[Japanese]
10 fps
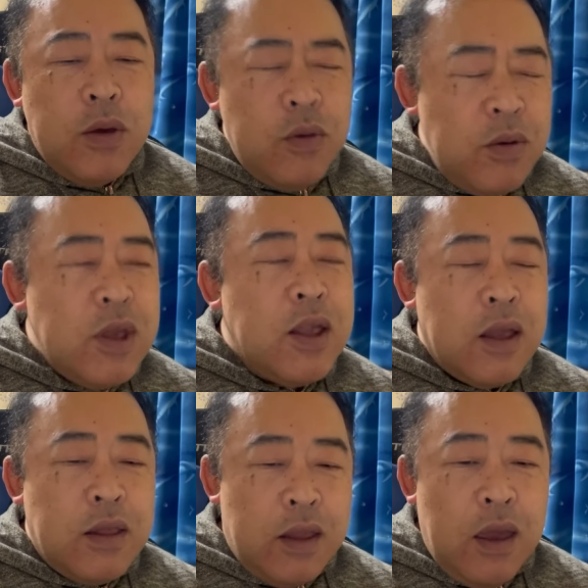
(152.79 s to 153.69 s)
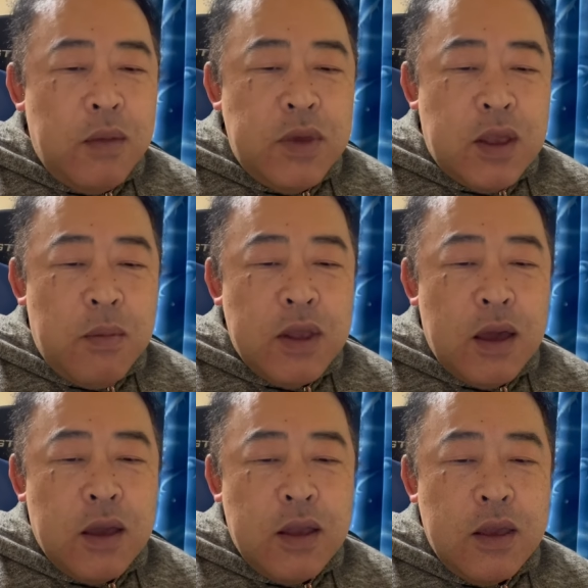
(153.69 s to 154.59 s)
ウニだって見た目だ
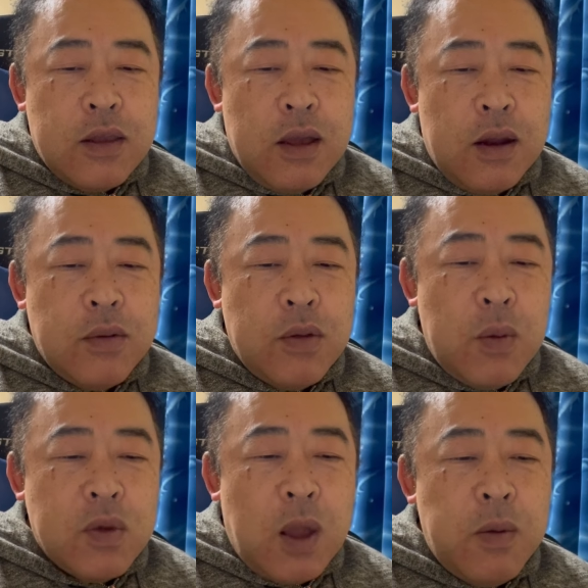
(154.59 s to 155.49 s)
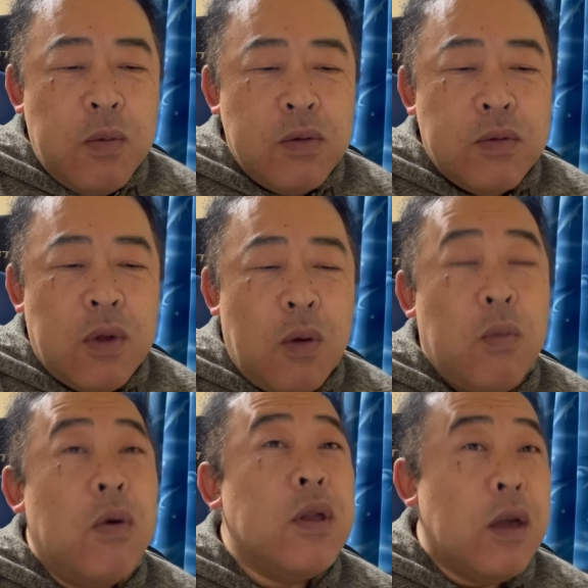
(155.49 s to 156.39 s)
けで言ったらとても食べ物とは
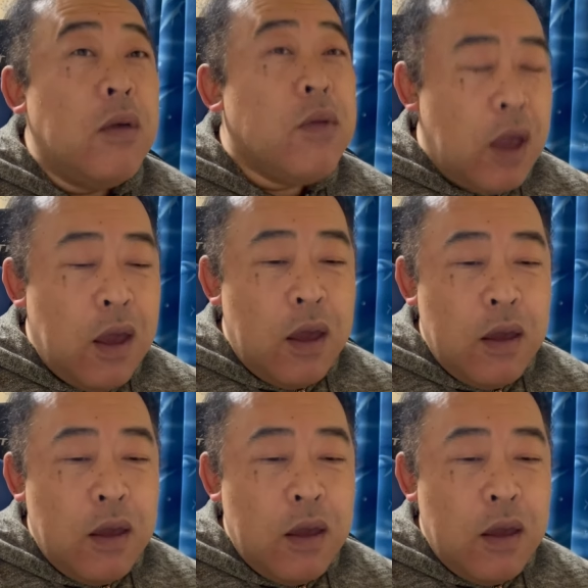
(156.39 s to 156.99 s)
思えないよね